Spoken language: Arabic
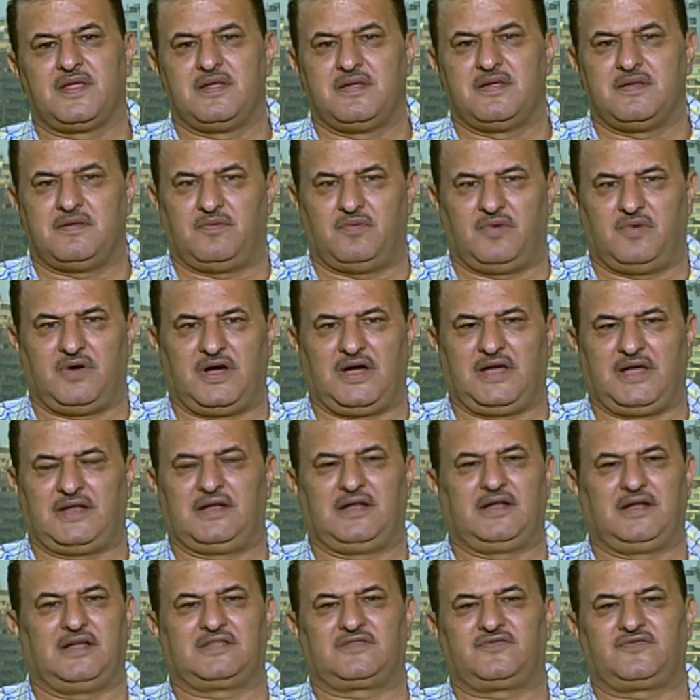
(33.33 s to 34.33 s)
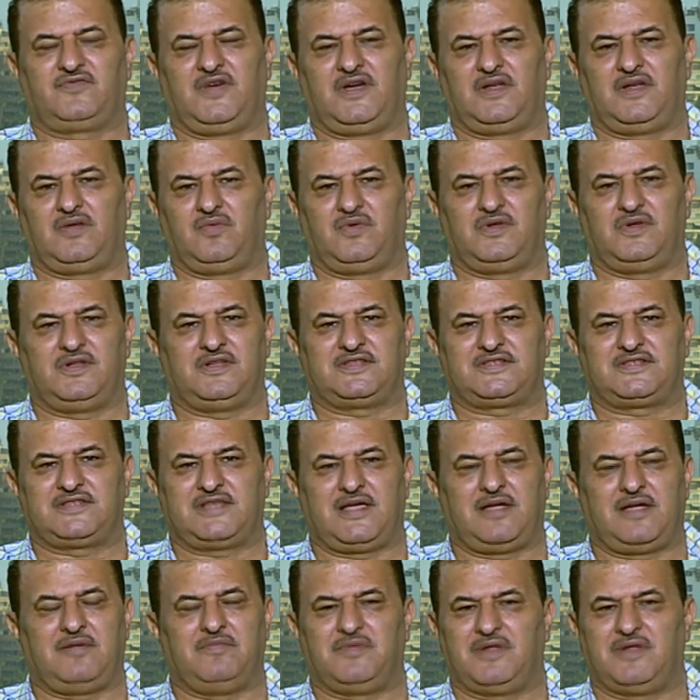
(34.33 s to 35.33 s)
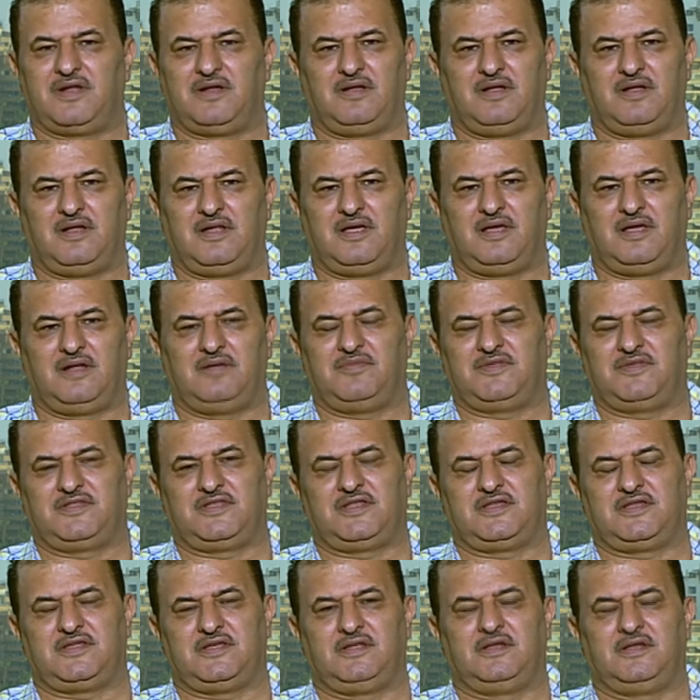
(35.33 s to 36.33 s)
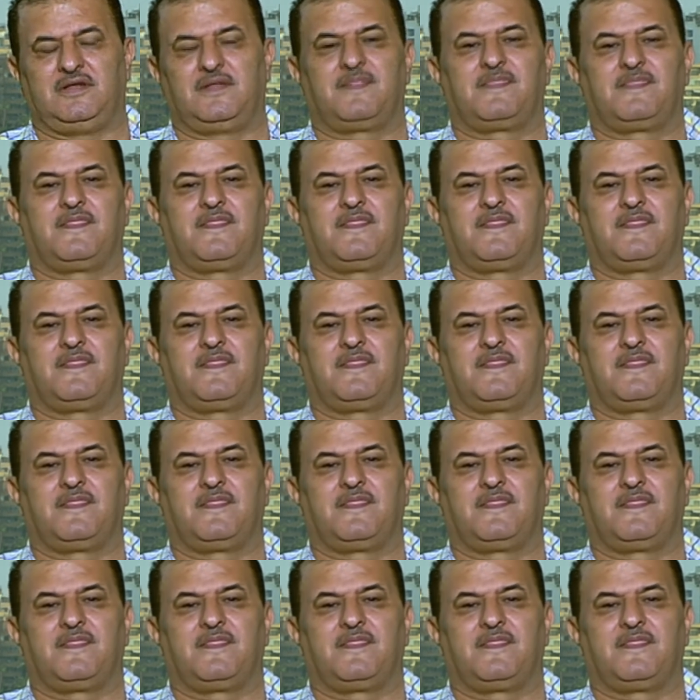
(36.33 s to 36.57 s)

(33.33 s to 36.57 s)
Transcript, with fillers: وعلى الأطفال والنساء من المدنيين